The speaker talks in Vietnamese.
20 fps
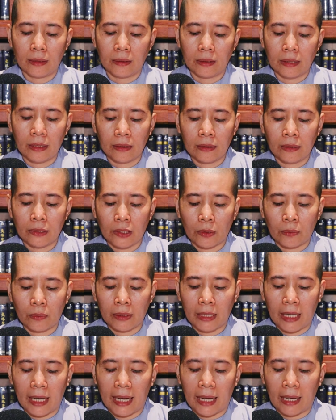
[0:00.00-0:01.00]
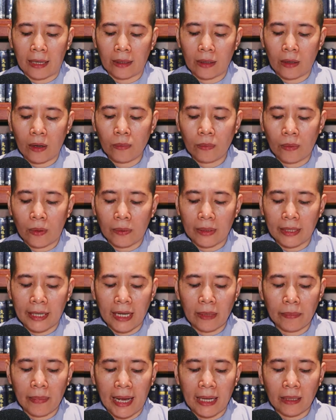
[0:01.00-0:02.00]
nhưng trong nhà có một
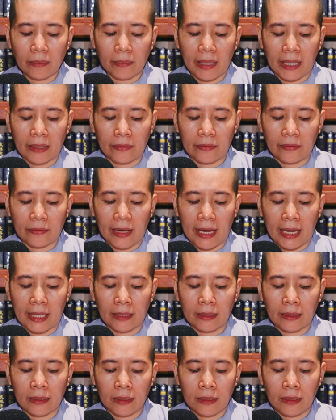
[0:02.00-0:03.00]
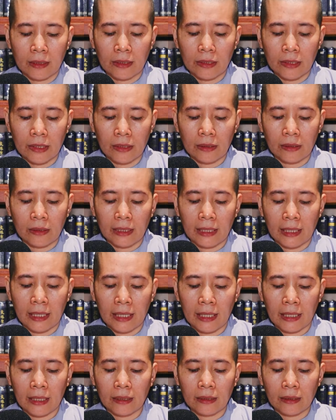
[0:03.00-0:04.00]
cái bát bằng vàng xưa
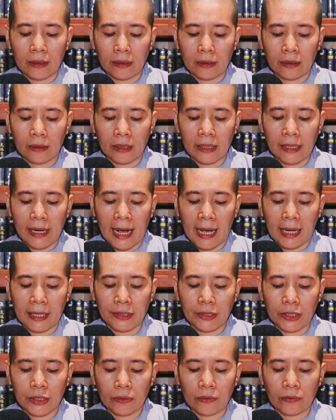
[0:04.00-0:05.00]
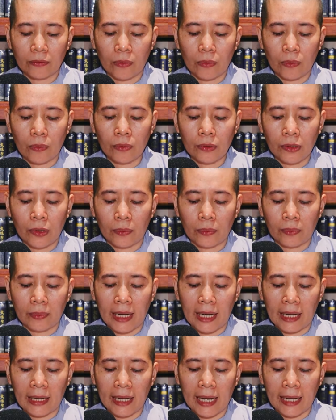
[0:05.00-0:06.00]
kia người đại triệu phú dùng
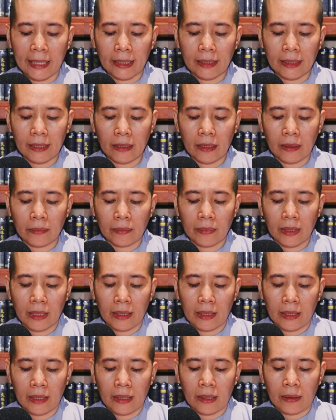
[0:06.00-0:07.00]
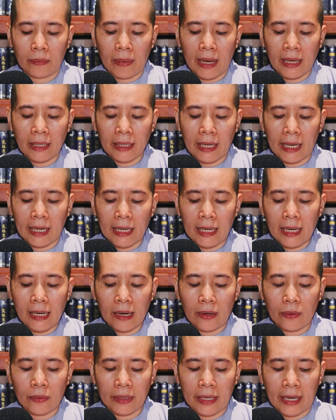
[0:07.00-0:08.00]
để ăn cơm bát ấy
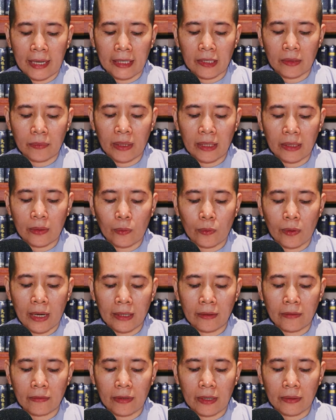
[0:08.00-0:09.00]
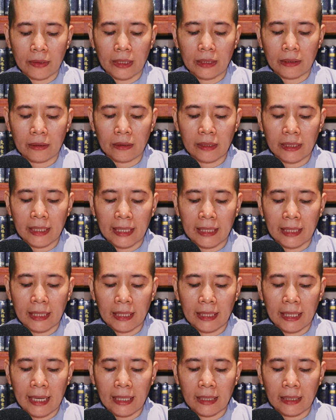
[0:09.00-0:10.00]
lâu ngày bị quăng vào giữa
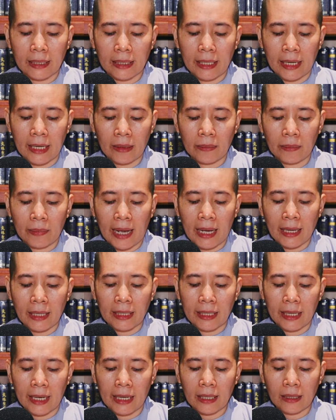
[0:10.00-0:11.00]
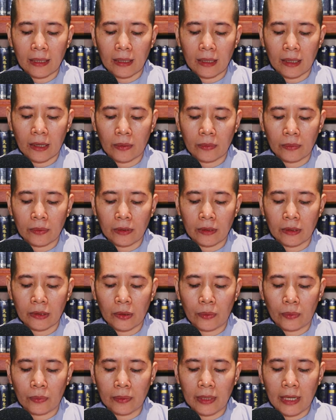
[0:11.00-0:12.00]
các chén bát khác không được
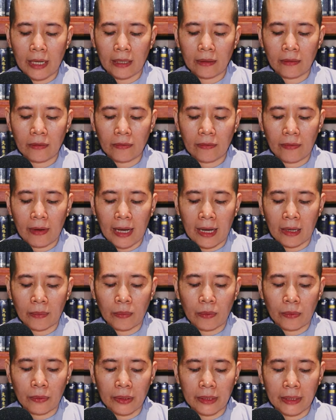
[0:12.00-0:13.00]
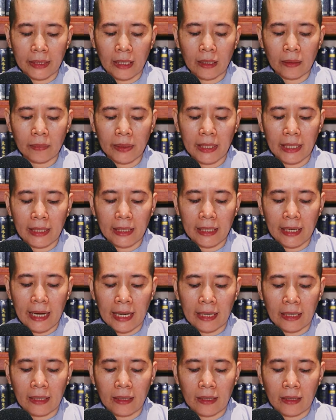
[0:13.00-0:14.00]
dùng đến và bụi nhớt dính
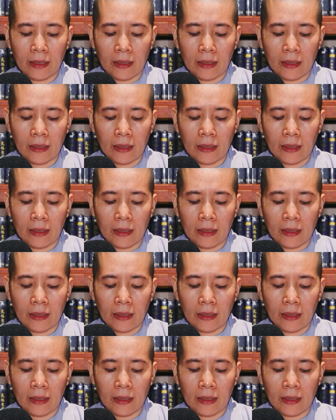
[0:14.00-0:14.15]
đầy